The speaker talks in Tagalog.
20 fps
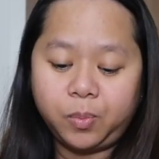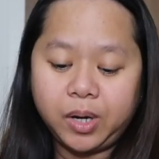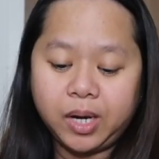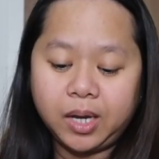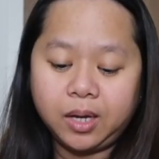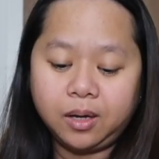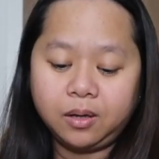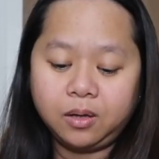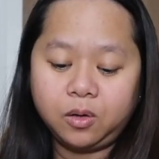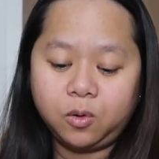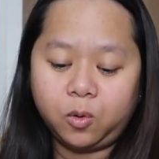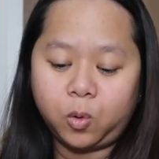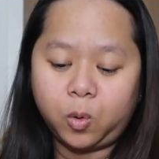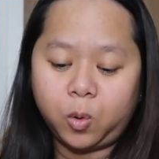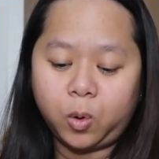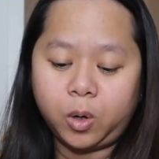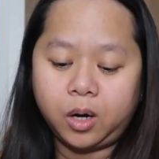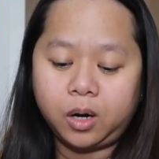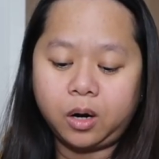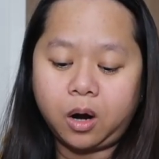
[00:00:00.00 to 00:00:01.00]
bring
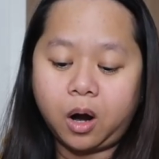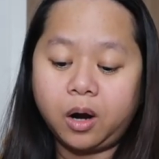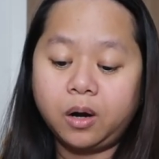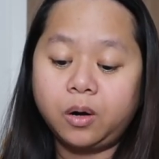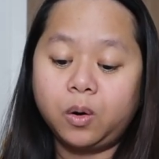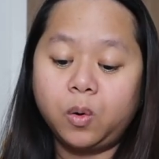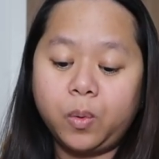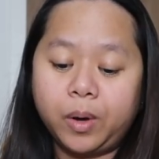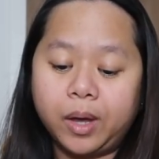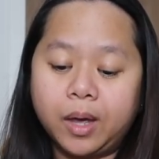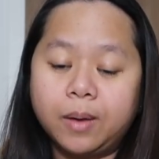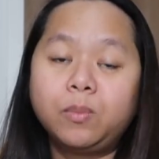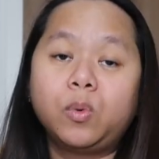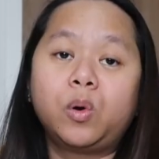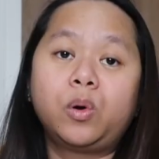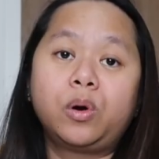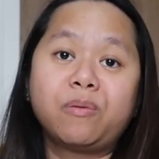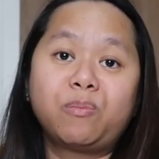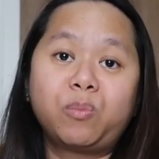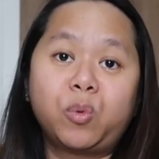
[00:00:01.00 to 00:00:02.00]
your ROM
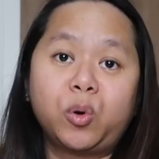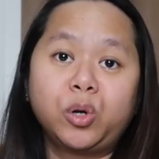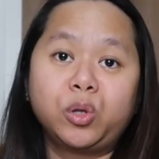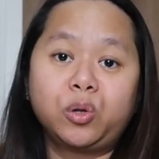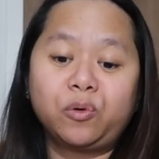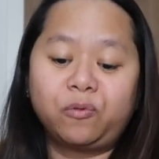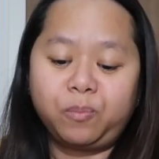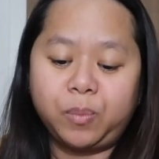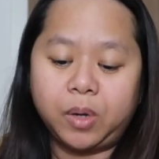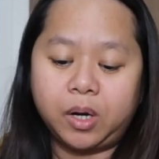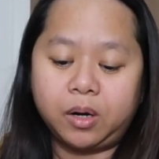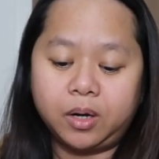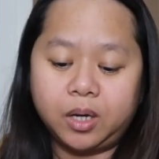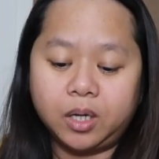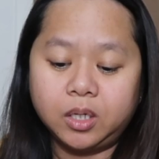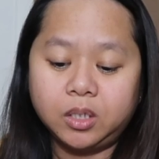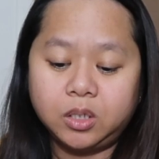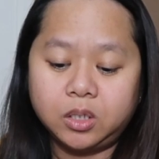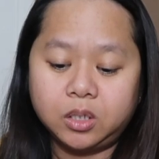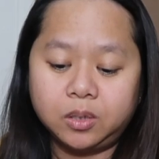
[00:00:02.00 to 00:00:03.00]
or report of
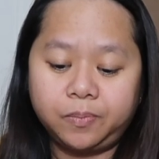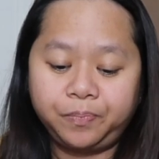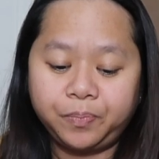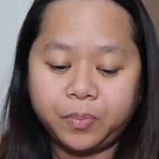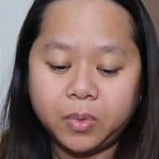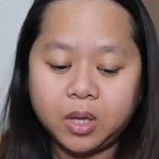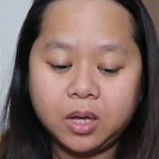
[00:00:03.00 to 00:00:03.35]
marriage